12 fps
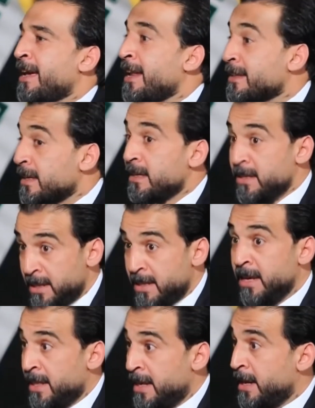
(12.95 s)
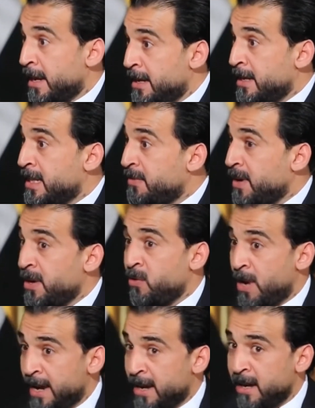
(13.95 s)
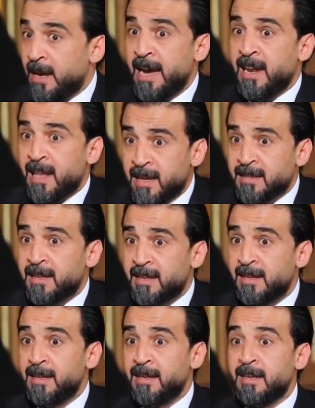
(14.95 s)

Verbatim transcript: هاي الغلط اذا خلينا نتفق انه هاي هاي الخطا